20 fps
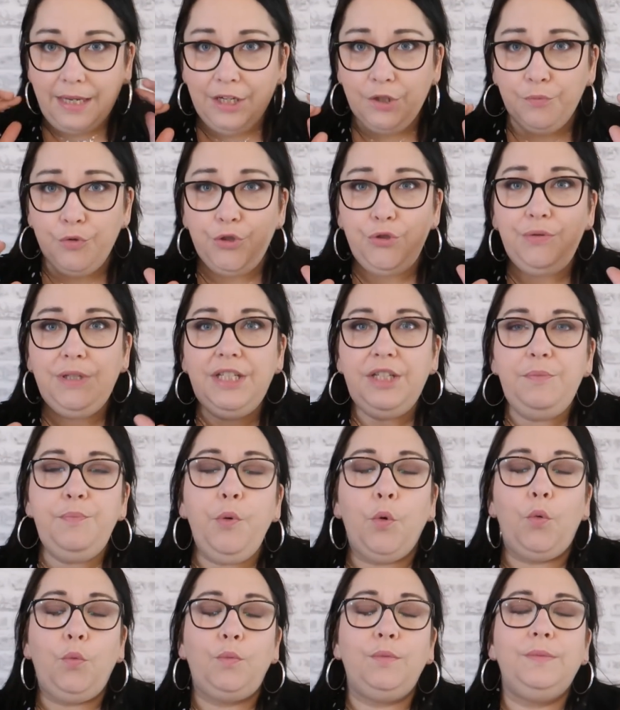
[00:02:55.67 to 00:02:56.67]
et je me suis dit
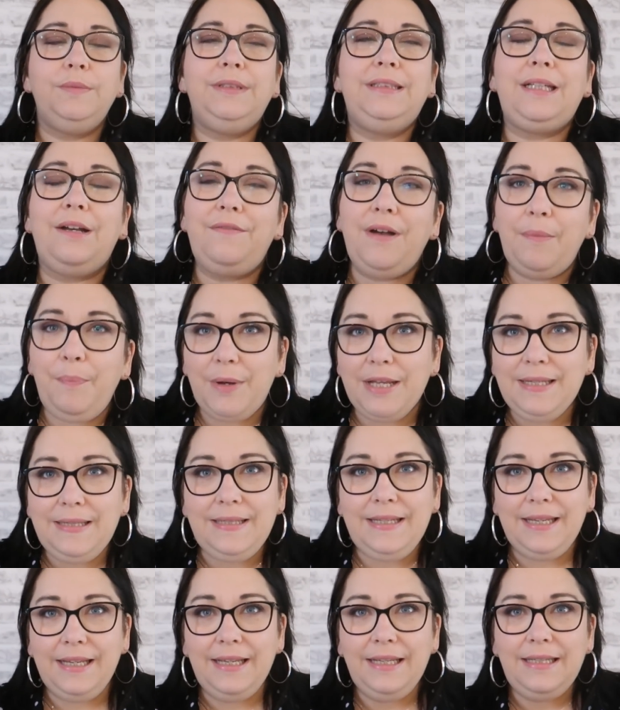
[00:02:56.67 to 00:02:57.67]
bon ça va
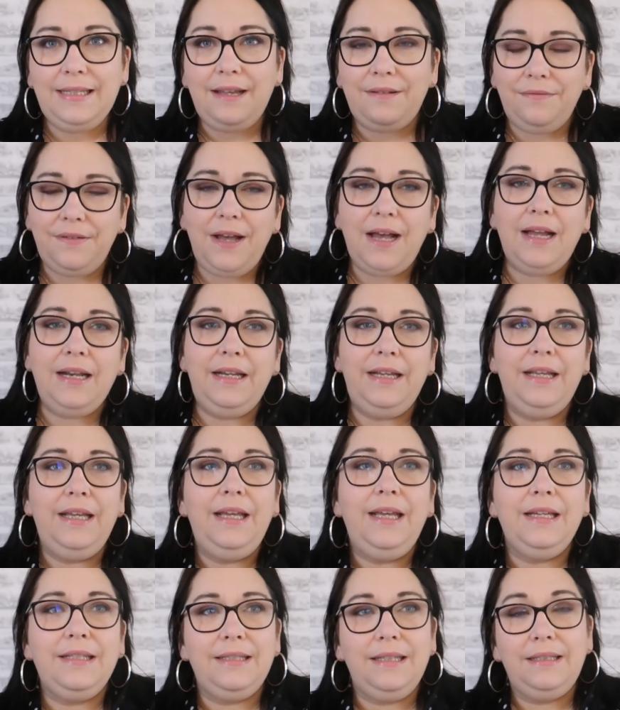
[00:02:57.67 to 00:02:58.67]
passer ça va
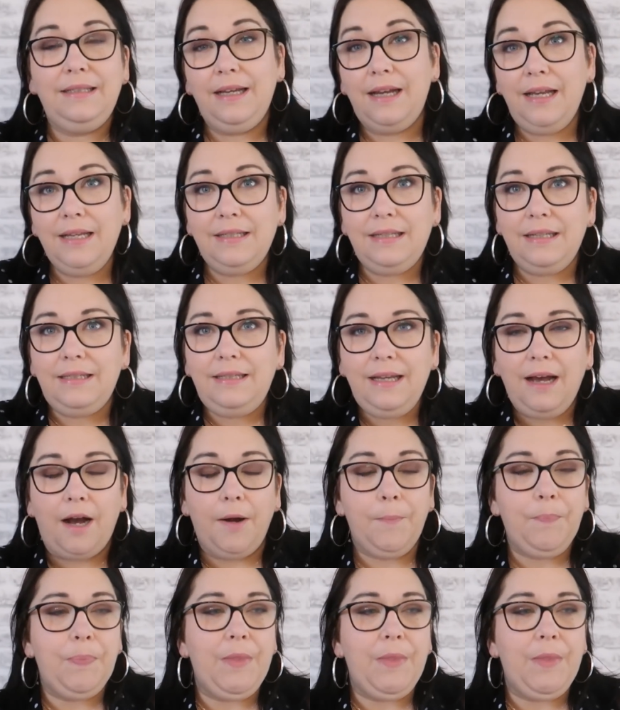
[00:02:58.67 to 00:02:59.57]
aller etc etc